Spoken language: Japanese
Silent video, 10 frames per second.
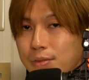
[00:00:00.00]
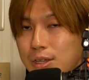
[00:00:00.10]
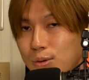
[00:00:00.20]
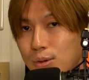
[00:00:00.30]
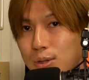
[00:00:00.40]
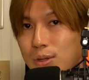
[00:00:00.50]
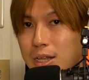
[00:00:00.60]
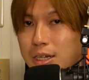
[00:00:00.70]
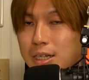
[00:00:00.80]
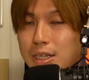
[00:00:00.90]
で、こういう人た
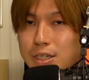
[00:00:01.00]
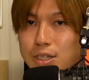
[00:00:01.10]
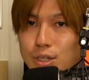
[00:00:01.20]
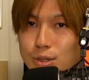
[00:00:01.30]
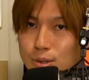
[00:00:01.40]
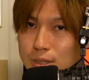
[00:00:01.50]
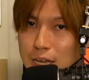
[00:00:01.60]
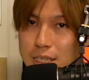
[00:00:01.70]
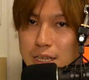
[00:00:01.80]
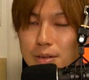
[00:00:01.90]
ちがね、私有
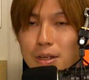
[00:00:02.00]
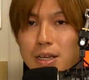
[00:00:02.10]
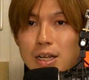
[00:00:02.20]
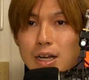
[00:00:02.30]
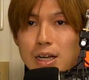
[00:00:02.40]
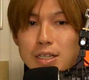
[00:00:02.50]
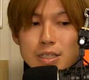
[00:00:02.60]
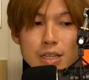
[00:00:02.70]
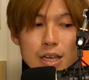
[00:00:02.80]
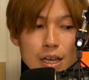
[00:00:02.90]
財産的な感
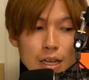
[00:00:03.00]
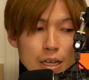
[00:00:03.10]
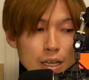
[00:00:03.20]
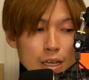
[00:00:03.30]
じで、